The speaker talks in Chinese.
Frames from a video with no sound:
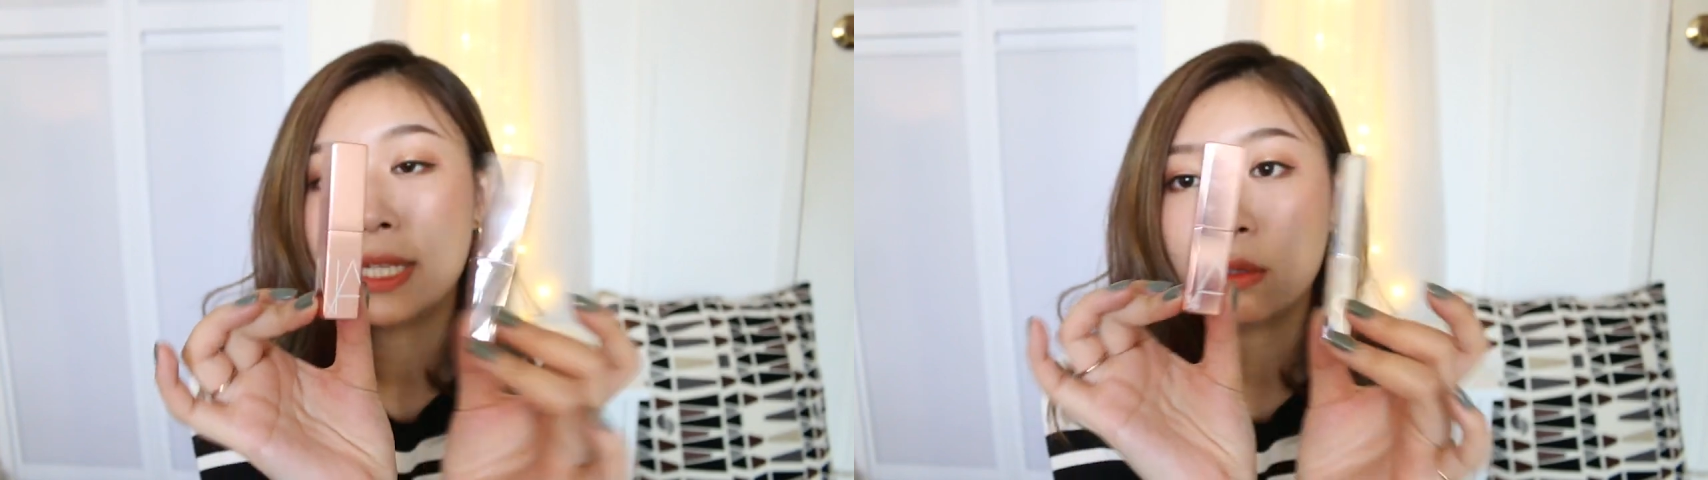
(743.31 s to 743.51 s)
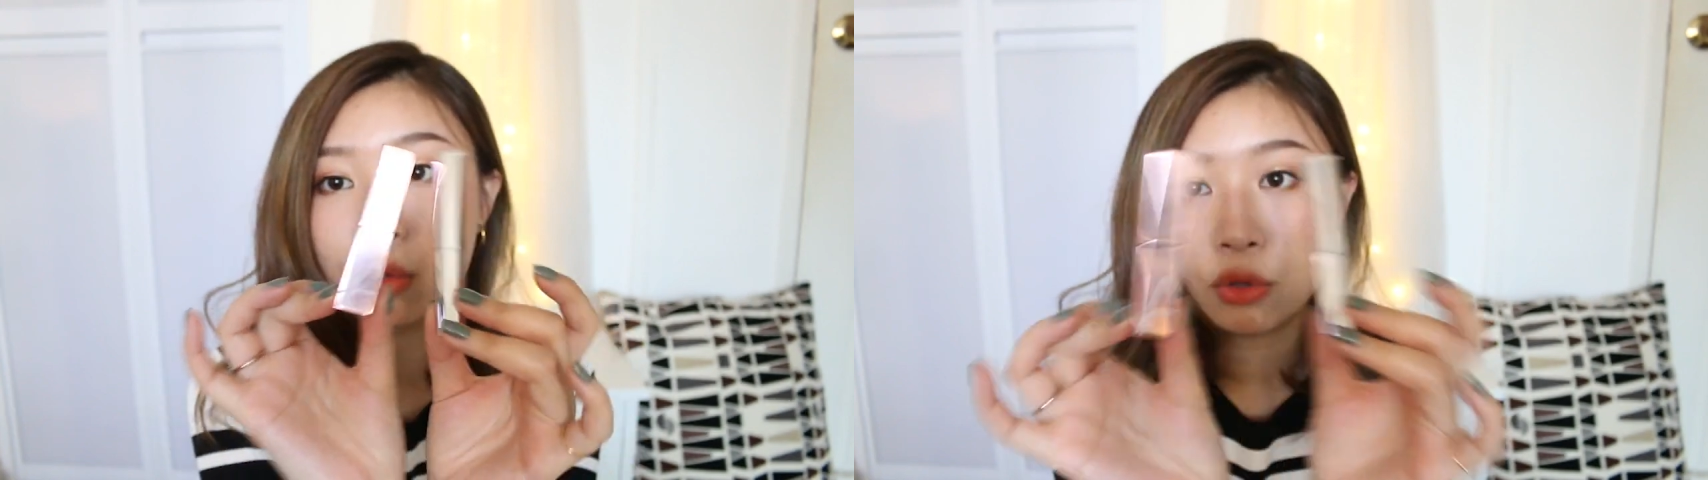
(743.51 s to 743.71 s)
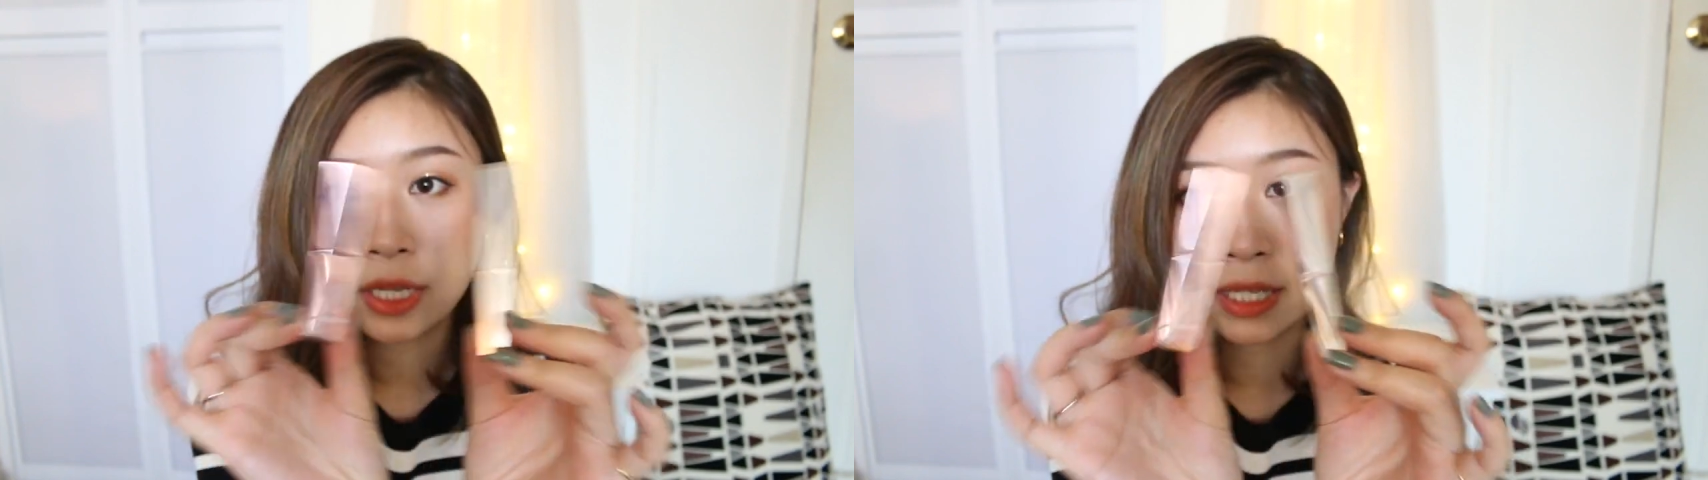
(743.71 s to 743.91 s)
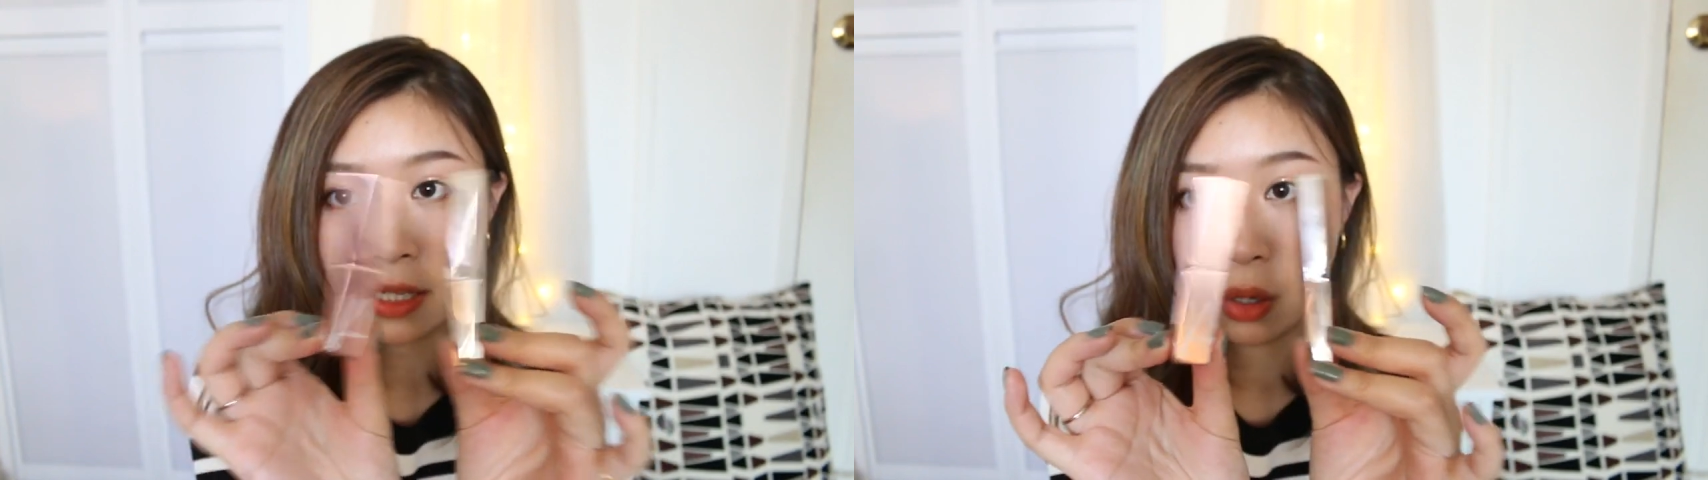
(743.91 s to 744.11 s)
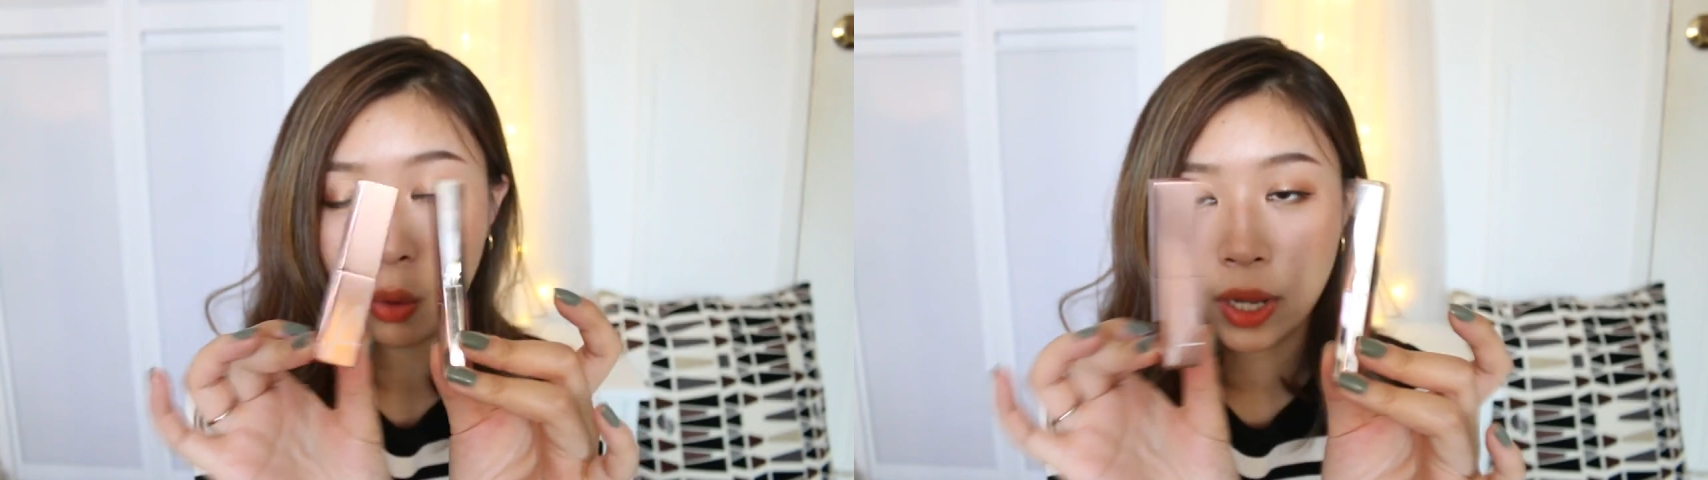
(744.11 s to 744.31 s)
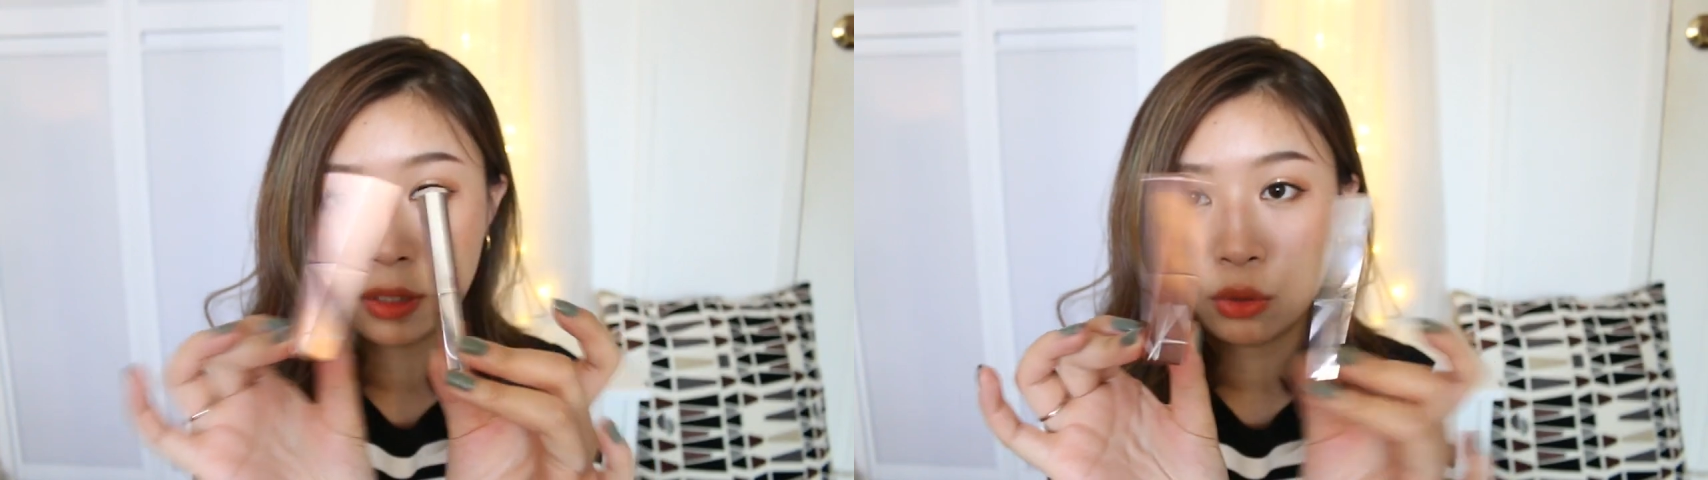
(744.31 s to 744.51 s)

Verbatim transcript: 近最喜欢